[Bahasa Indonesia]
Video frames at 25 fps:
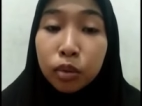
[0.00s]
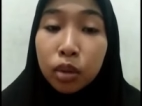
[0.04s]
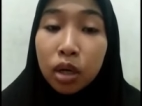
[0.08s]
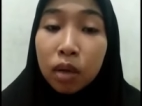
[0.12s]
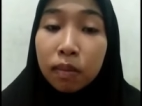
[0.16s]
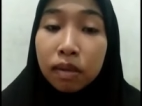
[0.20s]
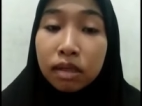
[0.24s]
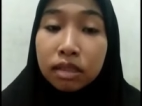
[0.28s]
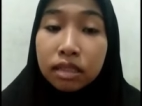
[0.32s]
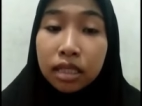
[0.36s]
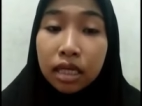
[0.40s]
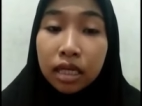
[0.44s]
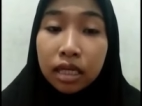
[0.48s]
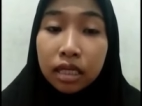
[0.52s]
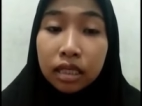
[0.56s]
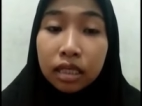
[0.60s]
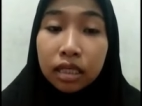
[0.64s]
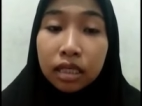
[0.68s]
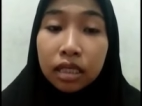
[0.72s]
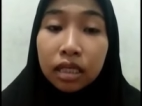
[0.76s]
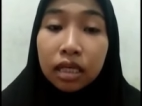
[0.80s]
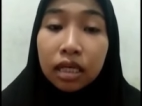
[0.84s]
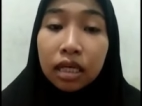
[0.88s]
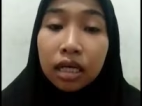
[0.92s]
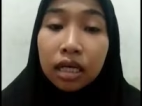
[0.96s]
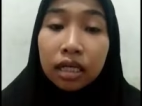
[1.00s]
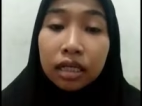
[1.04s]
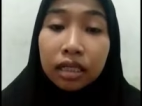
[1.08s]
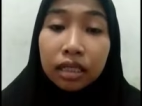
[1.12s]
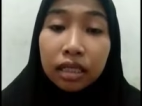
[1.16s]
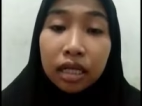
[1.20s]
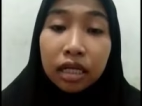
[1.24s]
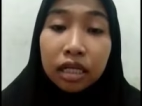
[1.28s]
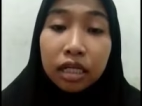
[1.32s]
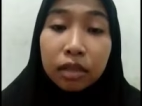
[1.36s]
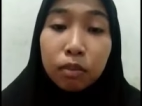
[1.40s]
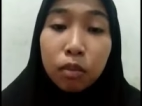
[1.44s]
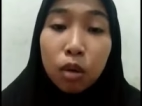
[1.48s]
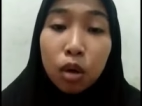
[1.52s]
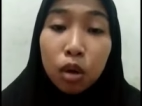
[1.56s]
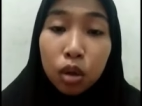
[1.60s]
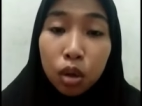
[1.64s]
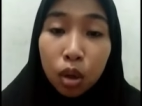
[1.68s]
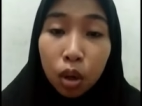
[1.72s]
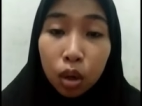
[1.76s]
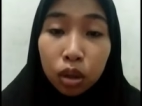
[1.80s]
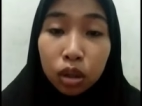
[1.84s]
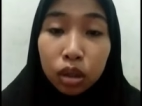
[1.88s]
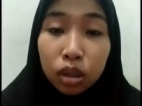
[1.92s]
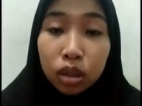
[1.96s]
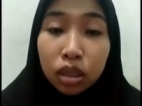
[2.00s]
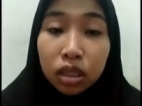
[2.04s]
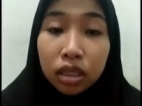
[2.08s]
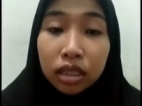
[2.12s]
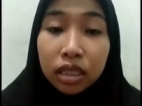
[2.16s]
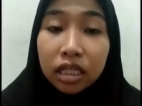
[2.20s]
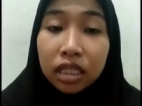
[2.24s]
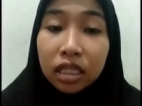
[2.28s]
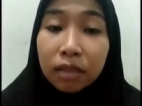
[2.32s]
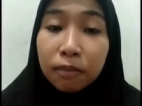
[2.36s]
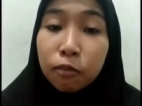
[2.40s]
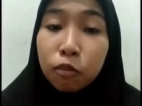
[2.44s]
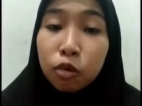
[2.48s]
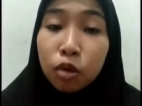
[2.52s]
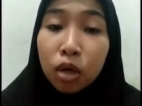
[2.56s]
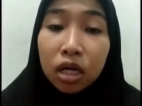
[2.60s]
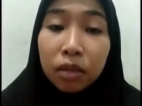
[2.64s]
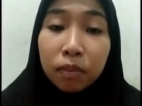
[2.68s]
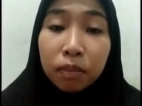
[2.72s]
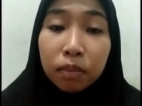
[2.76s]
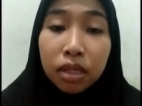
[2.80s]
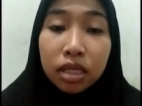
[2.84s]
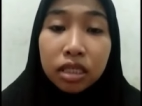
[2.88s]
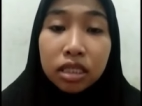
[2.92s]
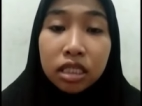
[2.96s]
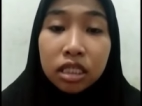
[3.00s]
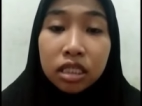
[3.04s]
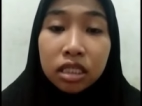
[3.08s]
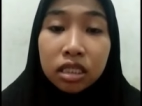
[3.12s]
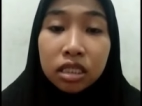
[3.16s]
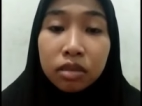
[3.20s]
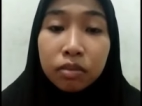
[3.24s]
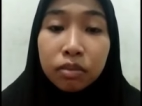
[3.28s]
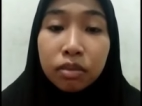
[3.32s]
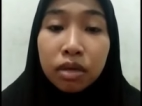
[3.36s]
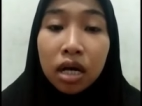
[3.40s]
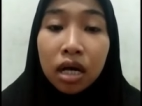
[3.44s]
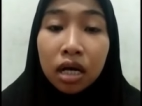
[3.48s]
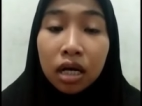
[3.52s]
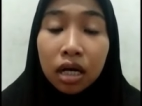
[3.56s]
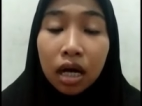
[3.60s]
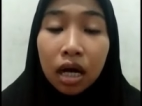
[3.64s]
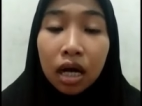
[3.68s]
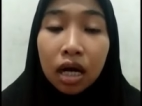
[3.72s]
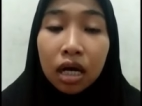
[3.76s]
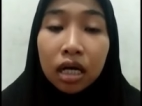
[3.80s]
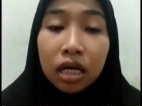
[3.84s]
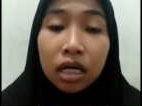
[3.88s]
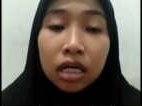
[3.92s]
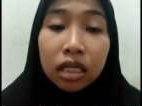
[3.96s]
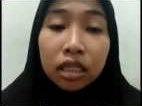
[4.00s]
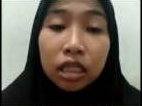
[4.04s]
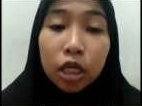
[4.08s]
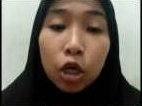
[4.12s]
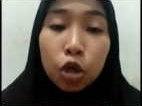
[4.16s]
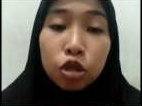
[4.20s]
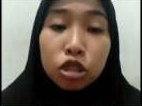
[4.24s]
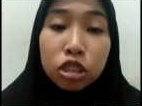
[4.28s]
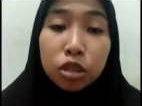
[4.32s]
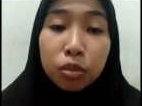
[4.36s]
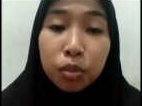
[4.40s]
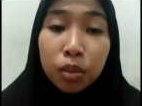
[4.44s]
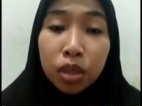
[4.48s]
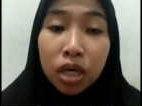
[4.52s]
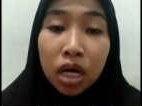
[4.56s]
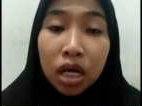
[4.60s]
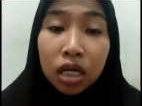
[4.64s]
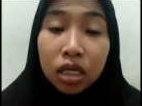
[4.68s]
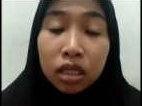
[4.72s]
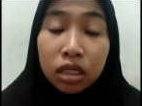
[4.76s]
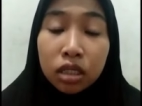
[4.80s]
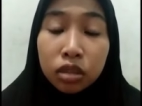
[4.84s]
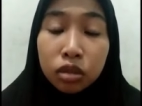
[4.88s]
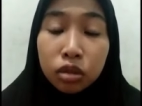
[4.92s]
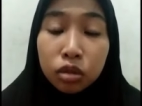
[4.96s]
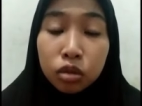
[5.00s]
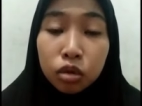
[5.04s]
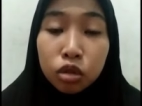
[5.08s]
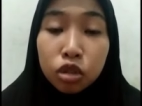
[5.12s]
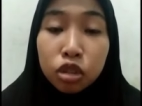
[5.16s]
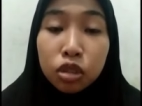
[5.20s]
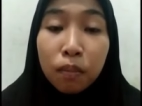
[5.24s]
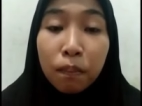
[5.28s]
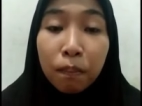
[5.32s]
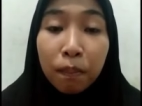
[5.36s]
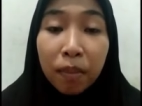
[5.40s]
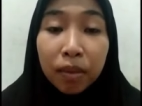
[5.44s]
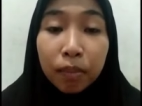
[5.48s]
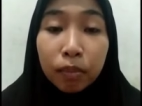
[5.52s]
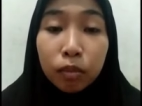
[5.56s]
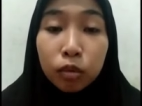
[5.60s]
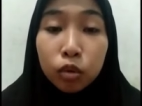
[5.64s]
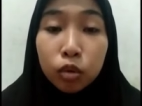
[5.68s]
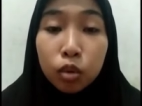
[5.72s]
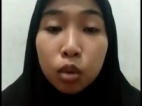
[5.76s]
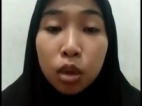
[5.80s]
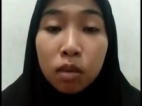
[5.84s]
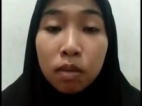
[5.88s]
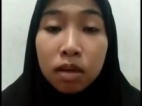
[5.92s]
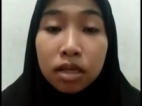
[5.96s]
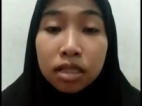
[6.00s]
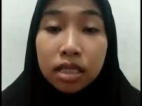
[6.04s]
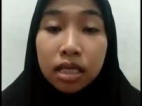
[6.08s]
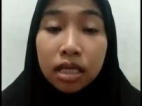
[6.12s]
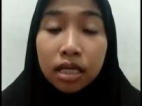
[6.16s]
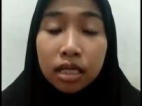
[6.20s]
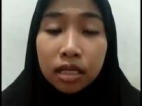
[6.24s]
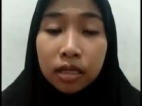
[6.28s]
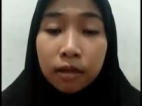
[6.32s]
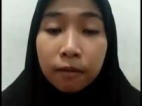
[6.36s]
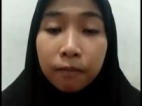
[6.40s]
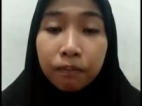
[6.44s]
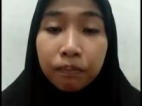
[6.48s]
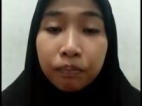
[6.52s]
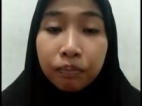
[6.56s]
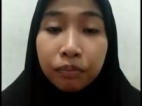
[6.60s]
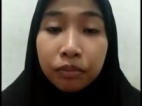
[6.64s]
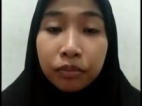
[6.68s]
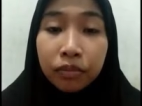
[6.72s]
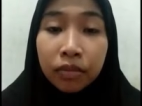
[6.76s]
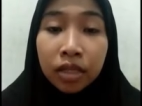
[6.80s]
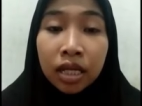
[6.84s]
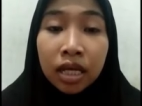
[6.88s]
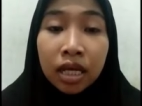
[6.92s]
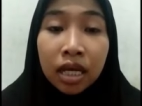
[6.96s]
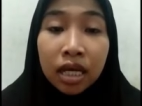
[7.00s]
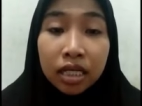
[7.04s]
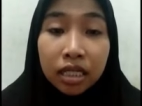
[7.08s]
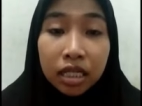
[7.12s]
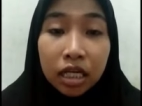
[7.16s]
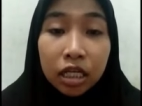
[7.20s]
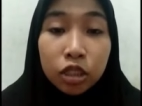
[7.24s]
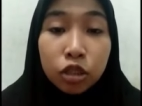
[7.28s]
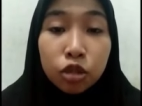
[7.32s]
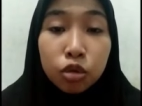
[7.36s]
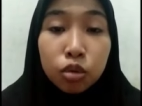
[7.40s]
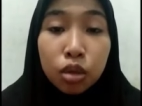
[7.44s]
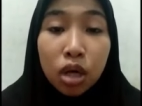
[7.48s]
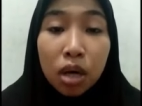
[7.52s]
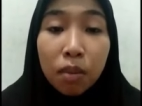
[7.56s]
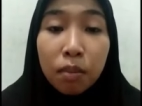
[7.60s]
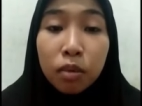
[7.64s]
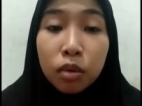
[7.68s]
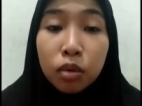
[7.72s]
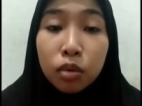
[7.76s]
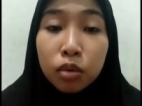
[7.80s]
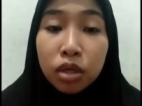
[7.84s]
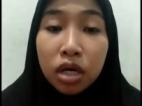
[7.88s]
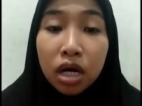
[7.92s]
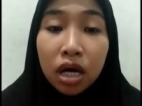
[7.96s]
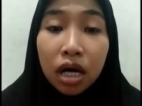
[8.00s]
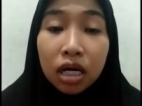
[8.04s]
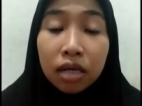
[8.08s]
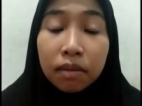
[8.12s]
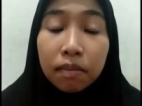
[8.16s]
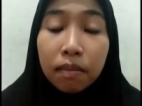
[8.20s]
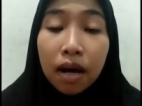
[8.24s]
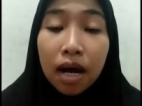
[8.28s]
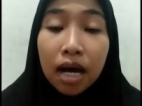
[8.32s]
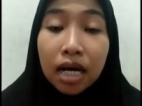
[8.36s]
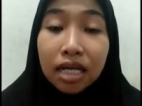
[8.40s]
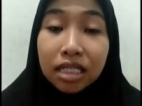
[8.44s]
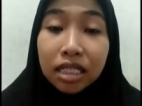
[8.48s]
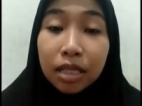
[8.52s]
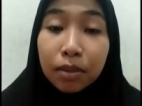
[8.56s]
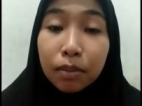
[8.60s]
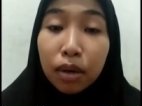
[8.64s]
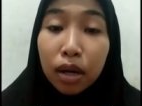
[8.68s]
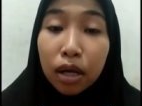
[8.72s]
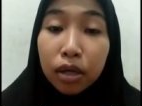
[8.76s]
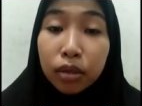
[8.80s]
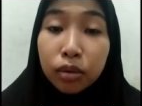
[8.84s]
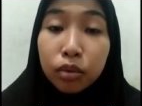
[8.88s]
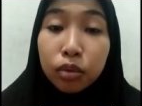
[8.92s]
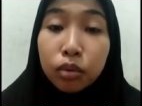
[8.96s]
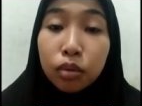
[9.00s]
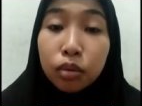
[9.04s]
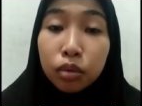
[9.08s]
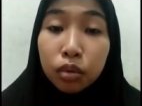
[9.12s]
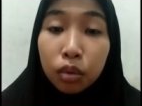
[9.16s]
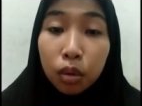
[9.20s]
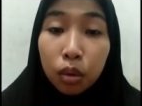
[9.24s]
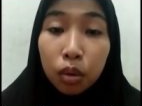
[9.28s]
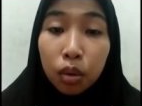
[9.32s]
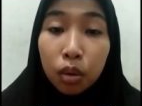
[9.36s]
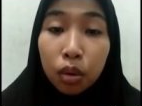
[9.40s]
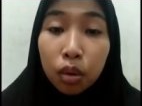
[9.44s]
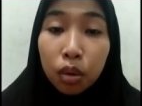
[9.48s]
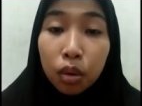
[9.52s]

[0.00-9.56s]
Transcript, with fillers: Masehi dan di Bogor ditemukan prasasti Berangka tahun 942 Masehi yang juga menggunakan bahasa Melayu kuno.